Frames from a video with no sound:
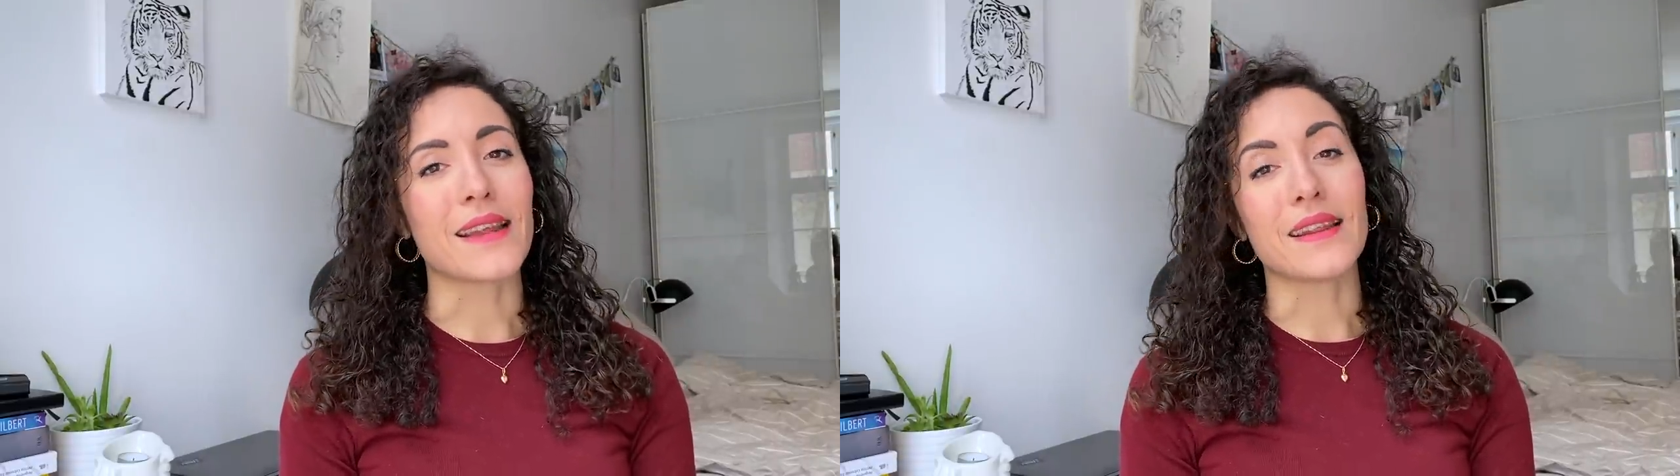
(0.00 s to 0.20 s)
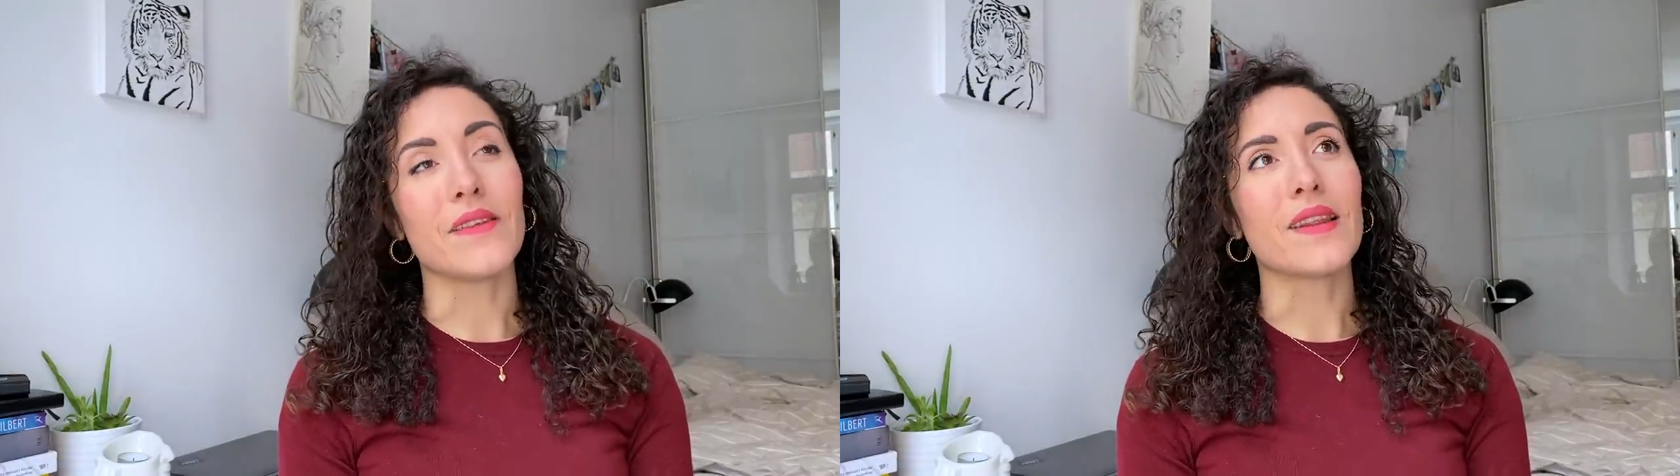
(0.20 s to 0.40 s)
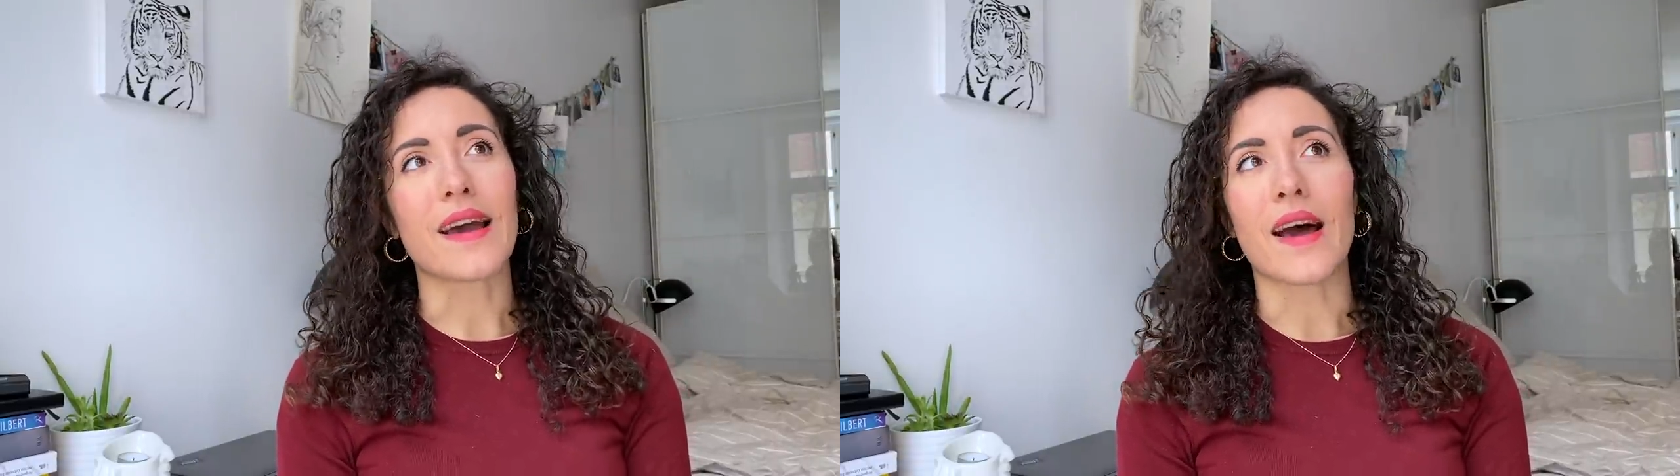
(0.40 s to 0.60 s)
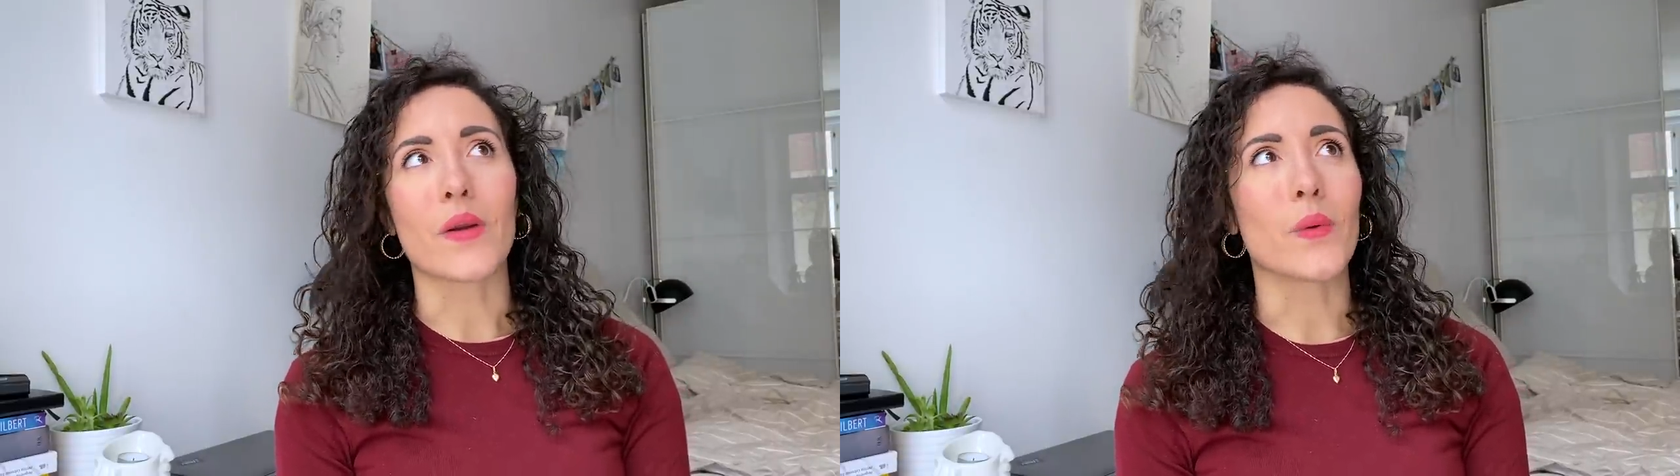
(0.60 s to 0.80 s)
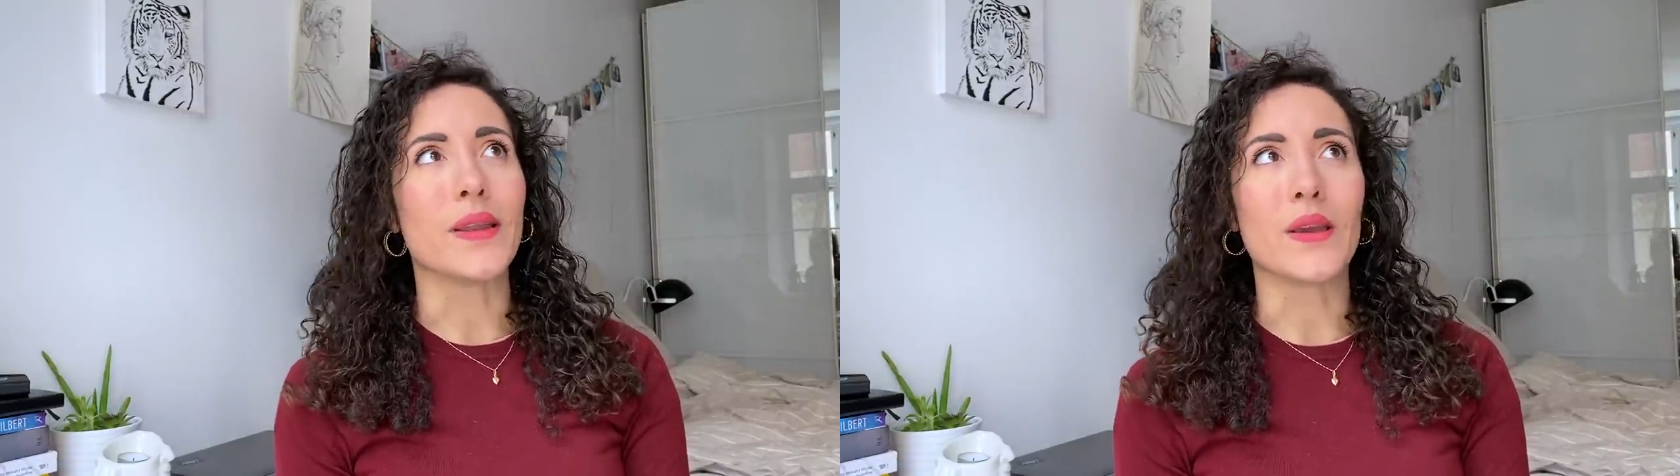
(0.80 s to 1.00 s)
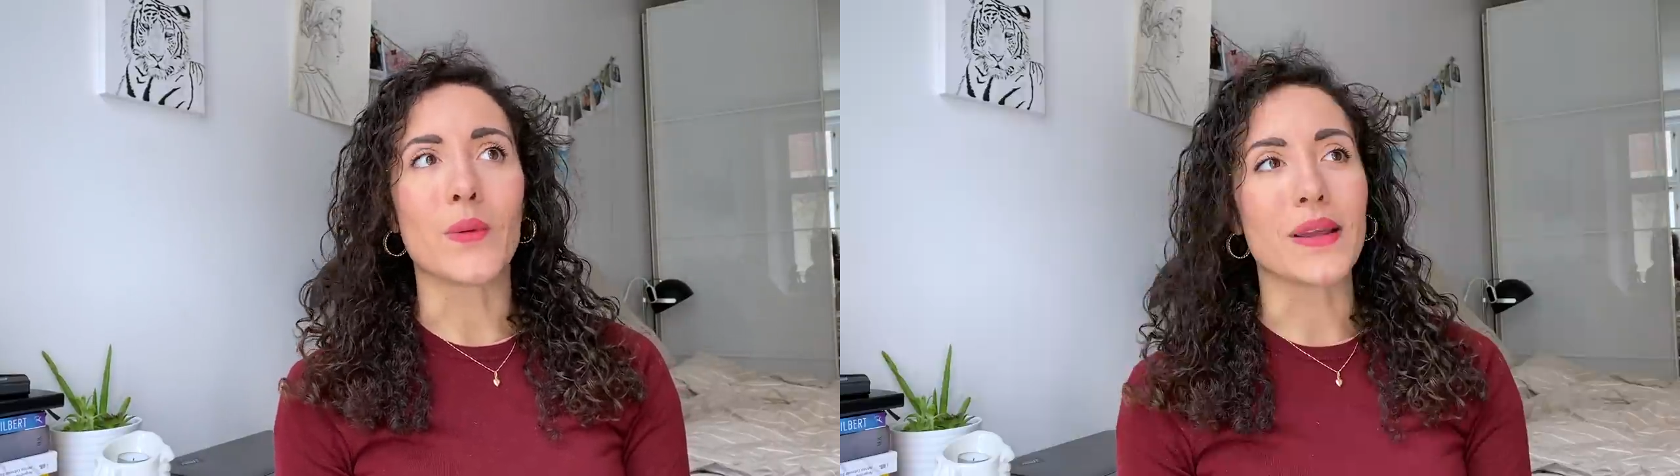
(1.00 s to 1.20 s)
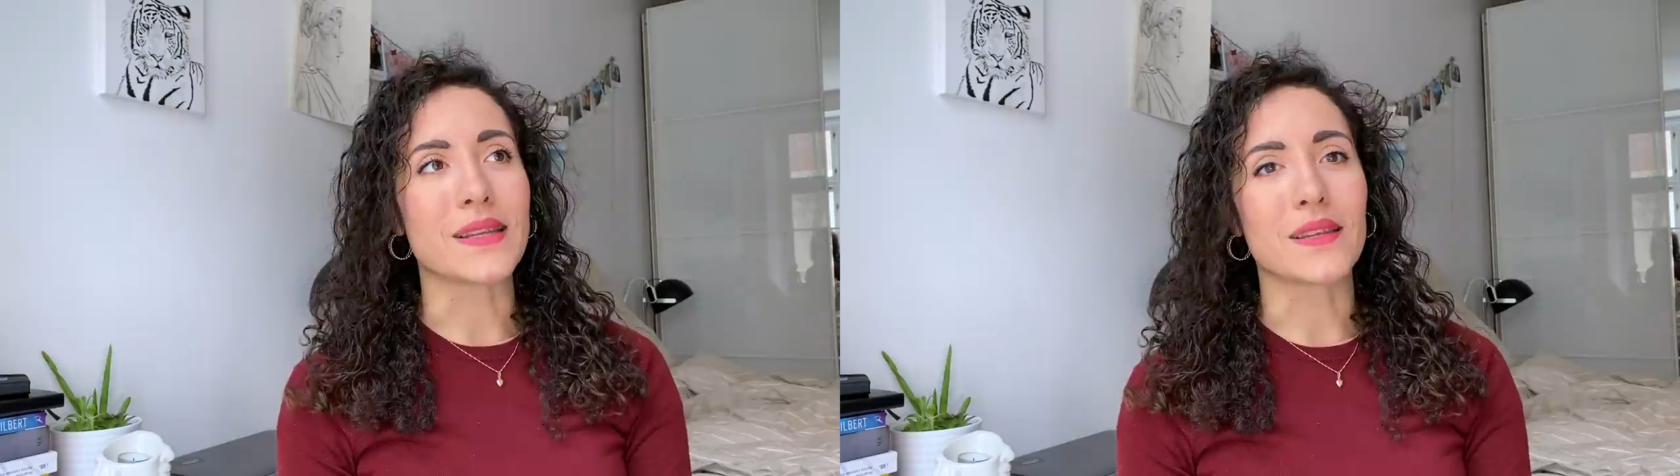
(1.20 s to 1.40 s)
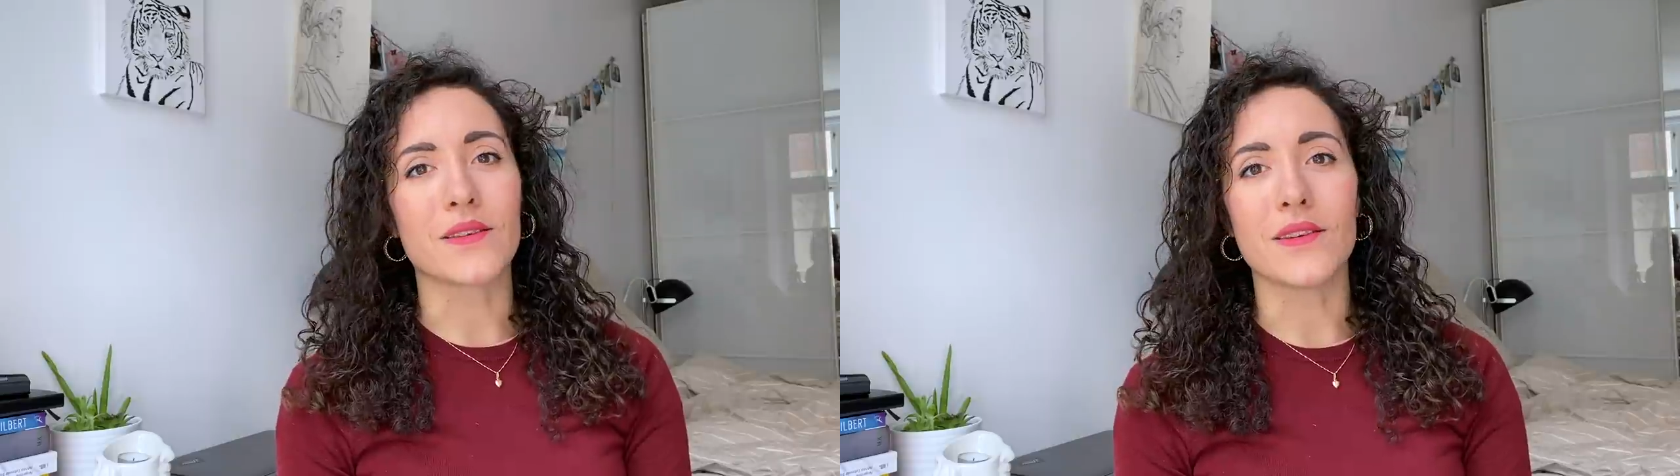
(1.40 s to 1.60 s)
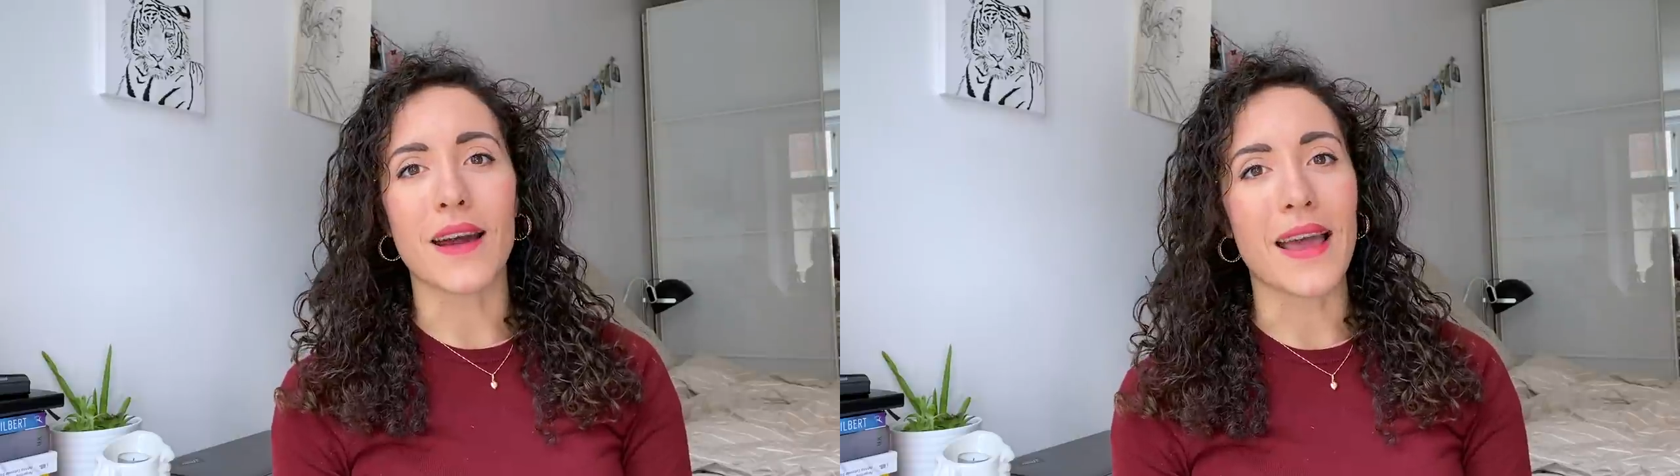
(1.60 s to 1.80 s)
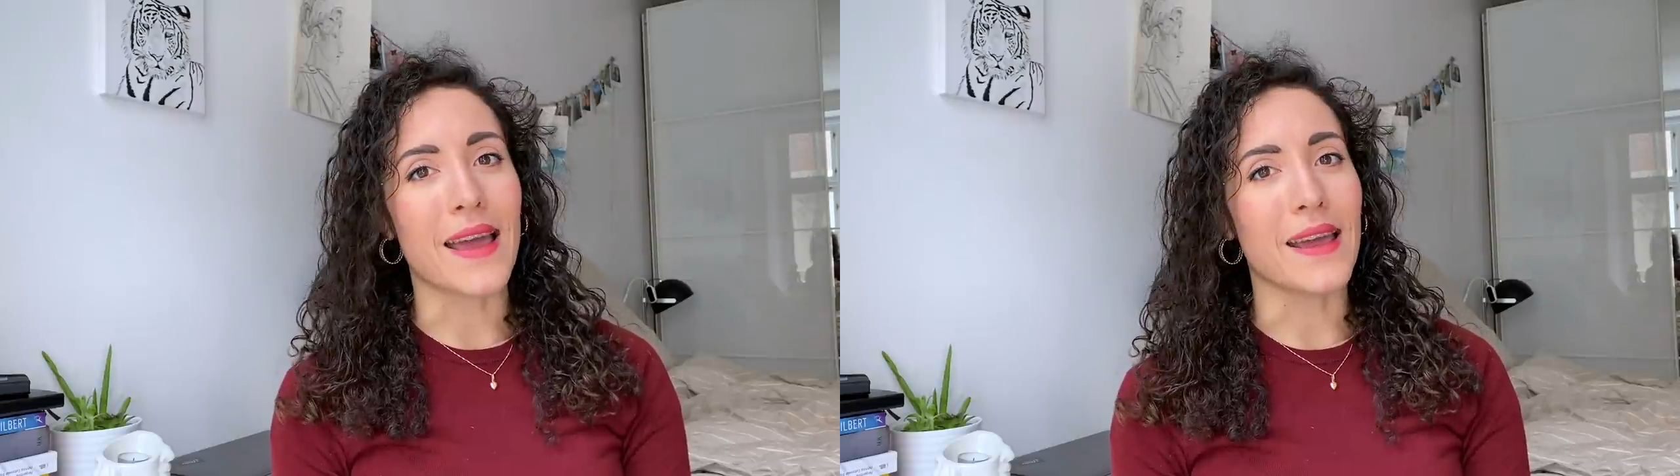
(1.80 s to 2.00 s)
attività e quindi
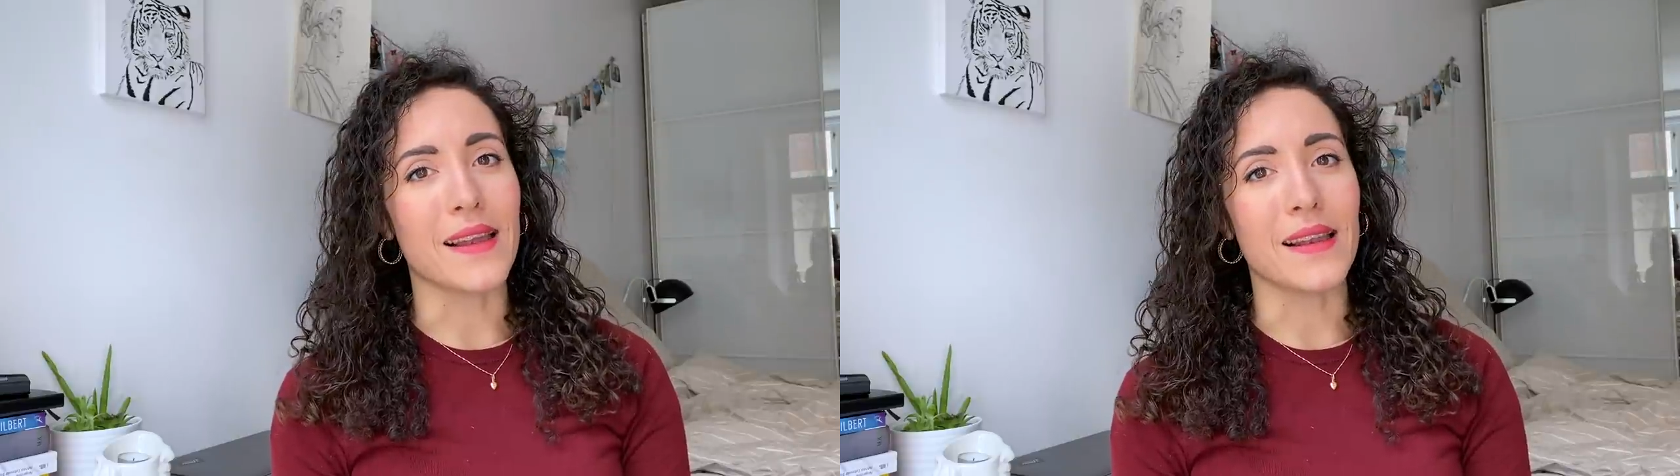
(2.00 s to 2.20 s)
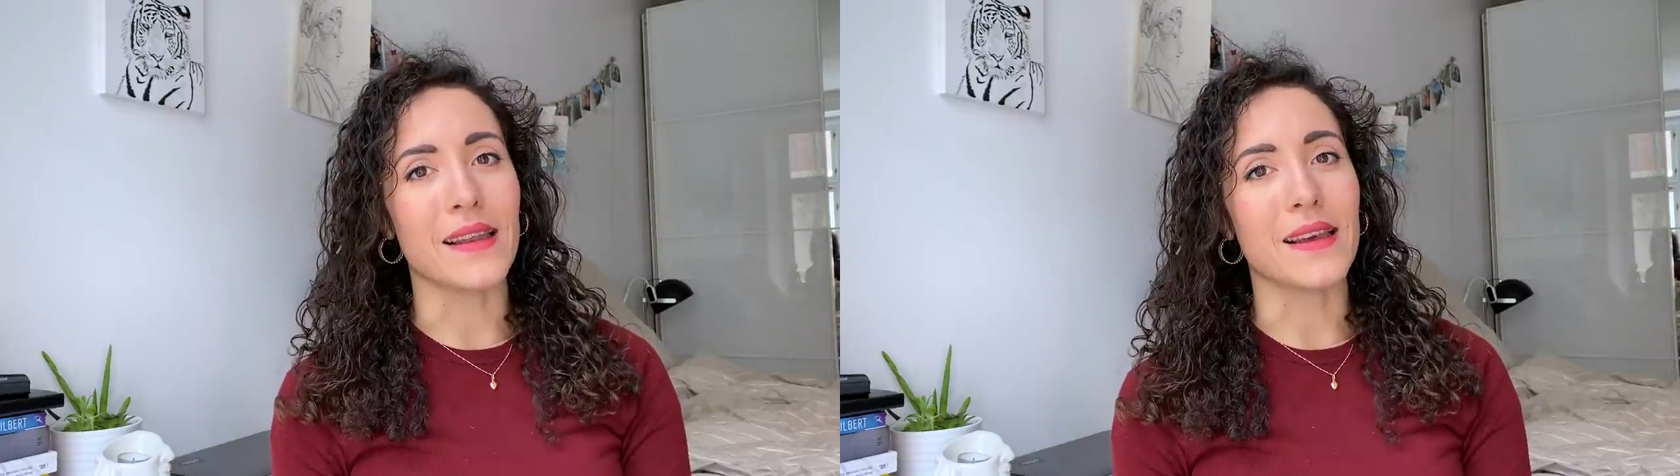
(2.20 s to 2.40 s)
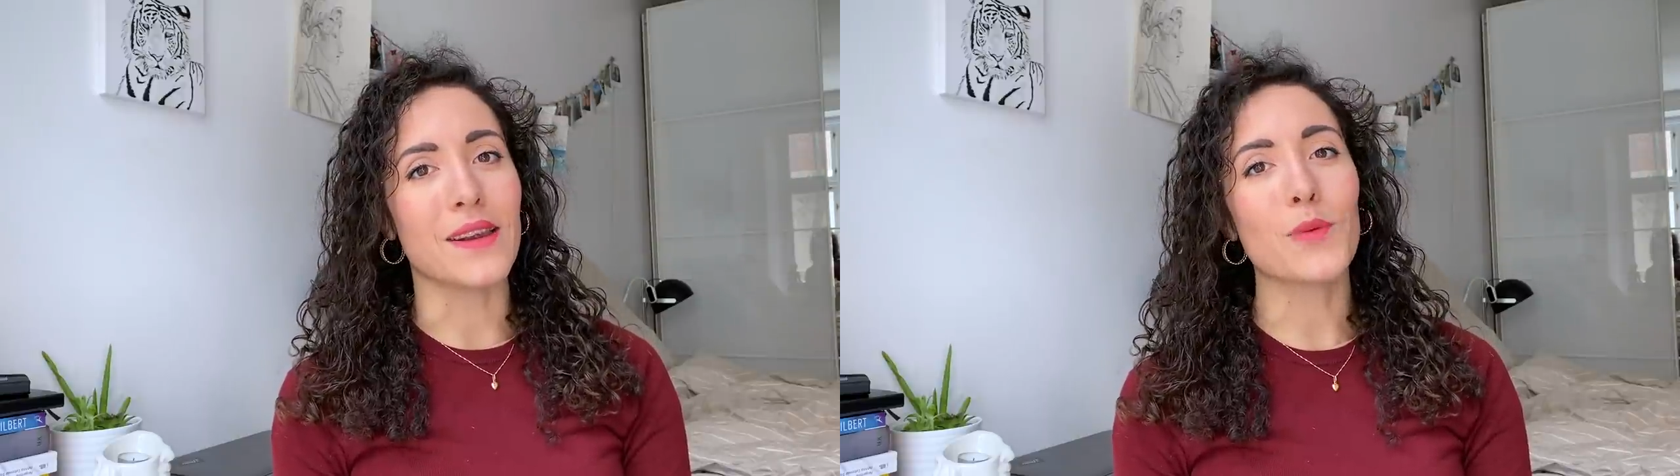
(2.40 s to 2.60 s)
questo è il,